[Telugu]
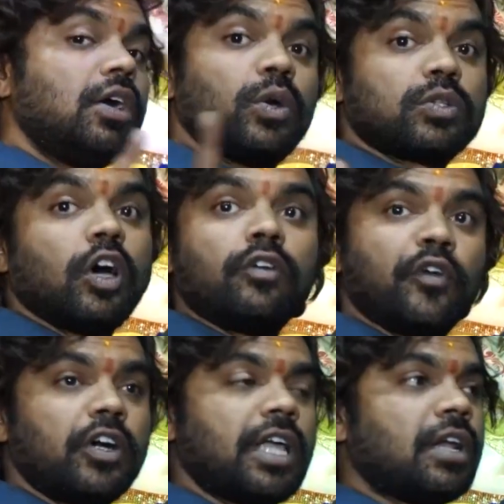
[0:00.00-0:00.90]
టూ థౌజండ్
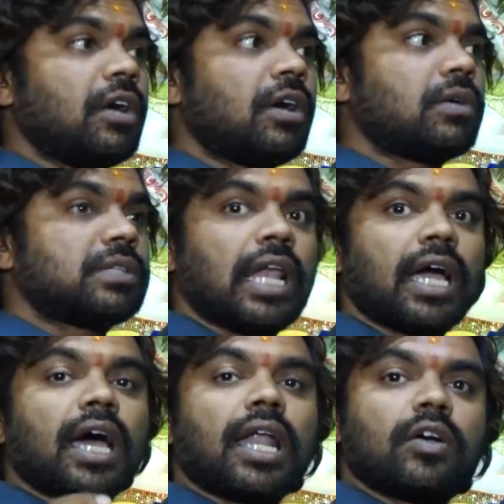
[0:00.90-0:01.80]
ఫోర్టీన్లో
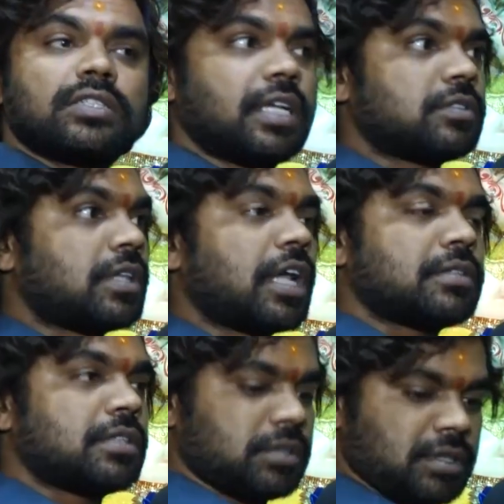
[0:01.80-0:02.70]
తెలంగాణ వచ్చిన సుధర్
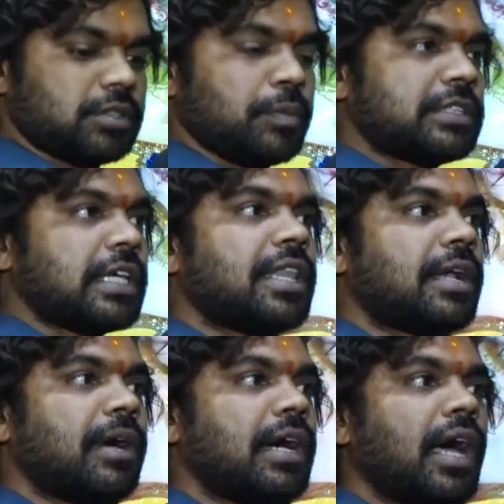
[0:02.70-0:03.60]
శుభ
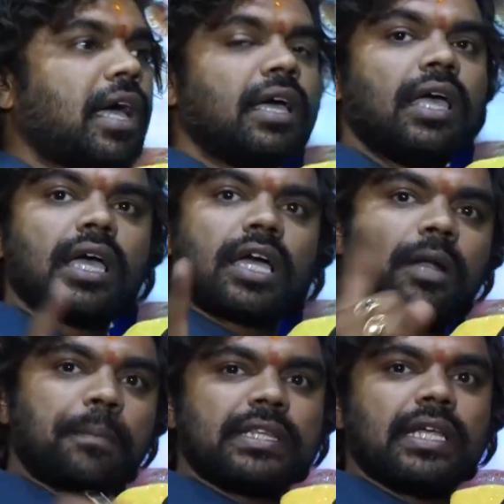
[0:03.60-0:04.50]
సందర్భంగా
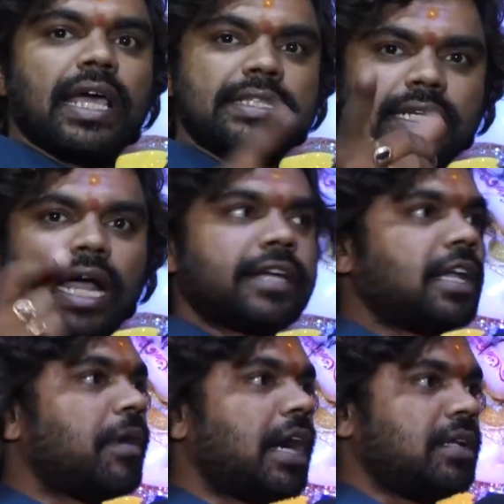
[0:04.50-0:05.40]
గణపతి లేచి
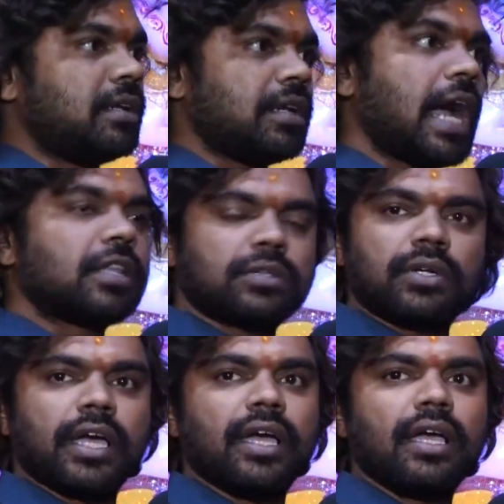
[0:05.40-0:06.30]
నాట్యం ఆడి
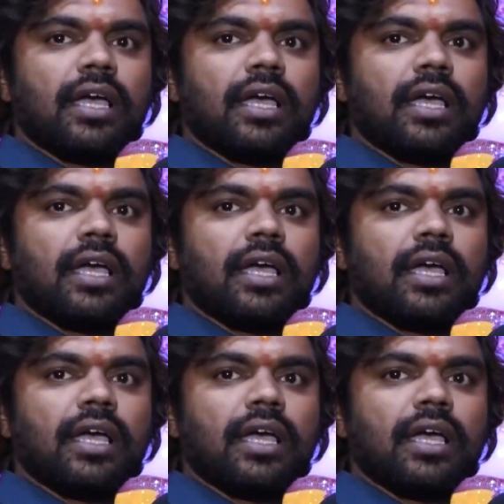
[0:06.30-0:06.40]
నాడుతుండే